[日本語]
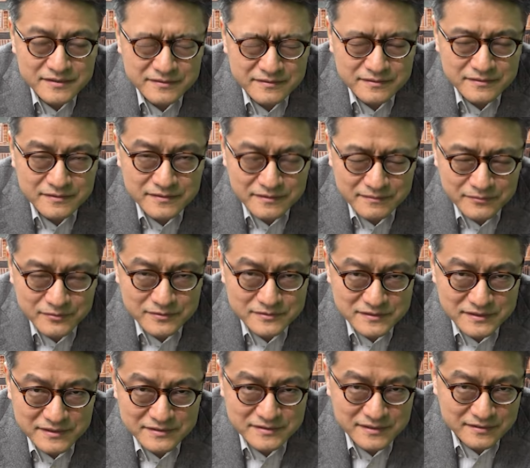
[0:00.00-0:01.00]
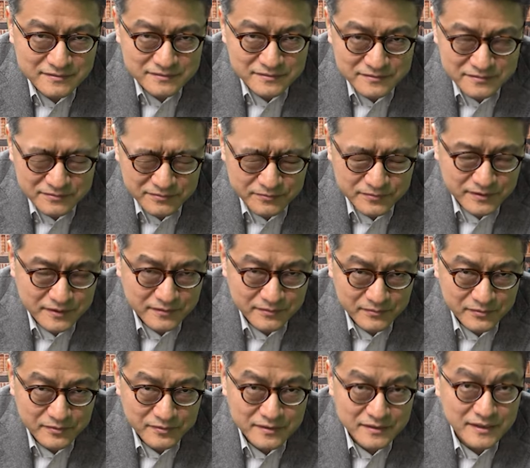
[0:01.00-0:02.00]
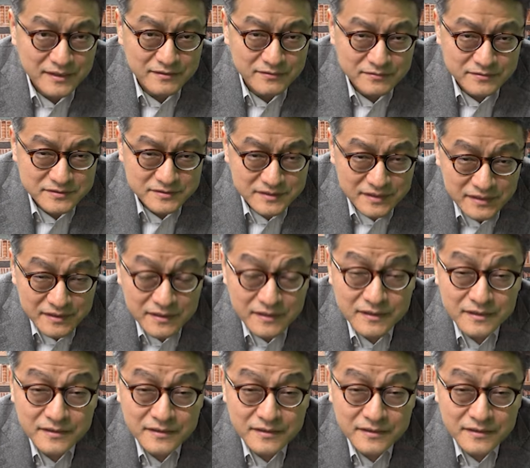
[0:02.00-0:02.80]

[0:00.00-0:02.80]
るっていうねも政策の争点の問題として